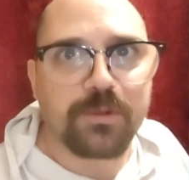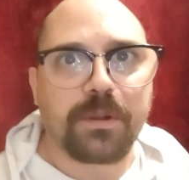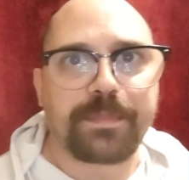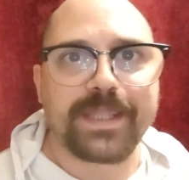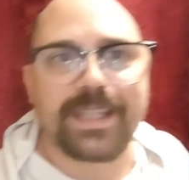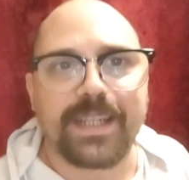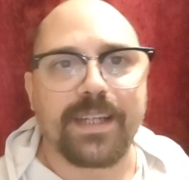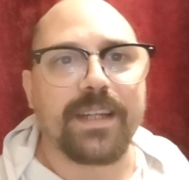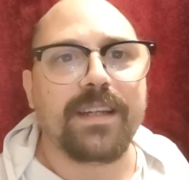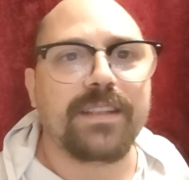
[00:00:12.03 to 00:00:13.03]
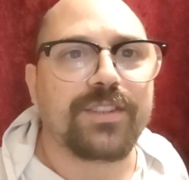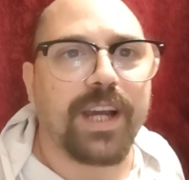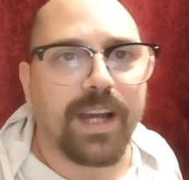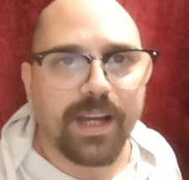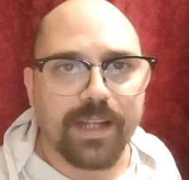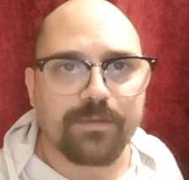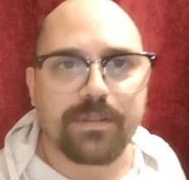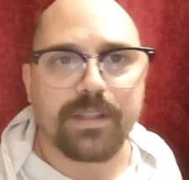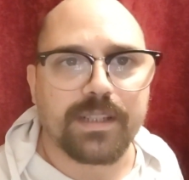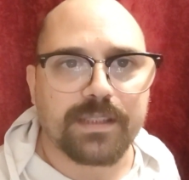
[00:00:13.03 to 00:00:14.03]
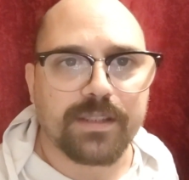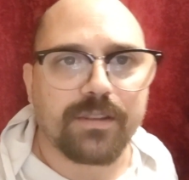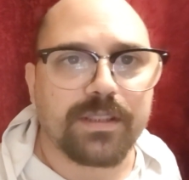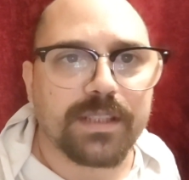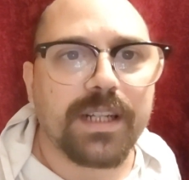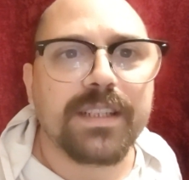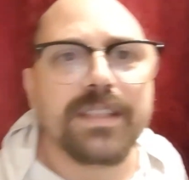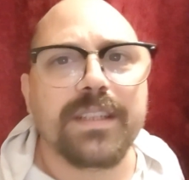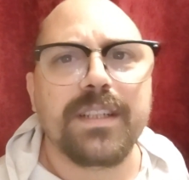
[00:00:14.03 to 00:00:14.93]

non so perché, cioè è tutta un'altra cosa.